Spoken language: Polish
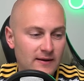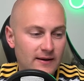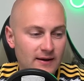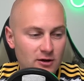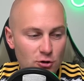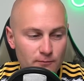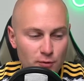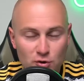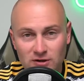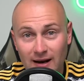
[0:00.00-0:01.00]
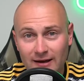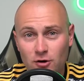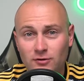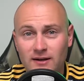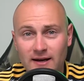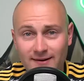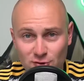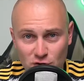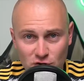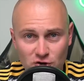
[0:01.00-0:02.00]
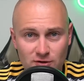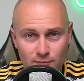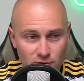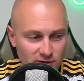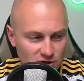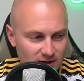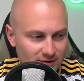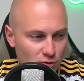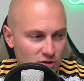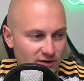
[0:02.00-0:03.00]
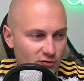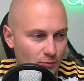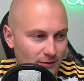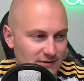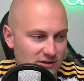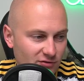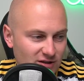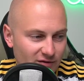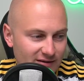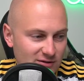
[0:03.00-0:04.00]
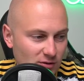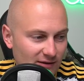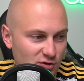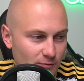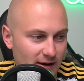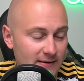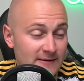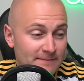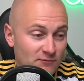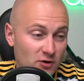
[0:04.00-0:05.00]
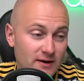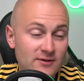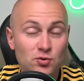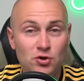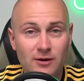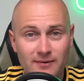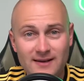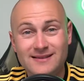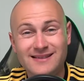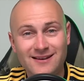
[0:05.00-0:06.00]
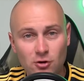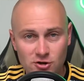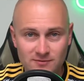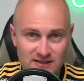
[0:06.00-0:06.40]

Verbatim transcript: e, klub Brusz daleko odjechane 33 punkty, cztery drużyny w grupie mistrzowskiej, więc tutaj w sumie, no grając u siebie z najgorszym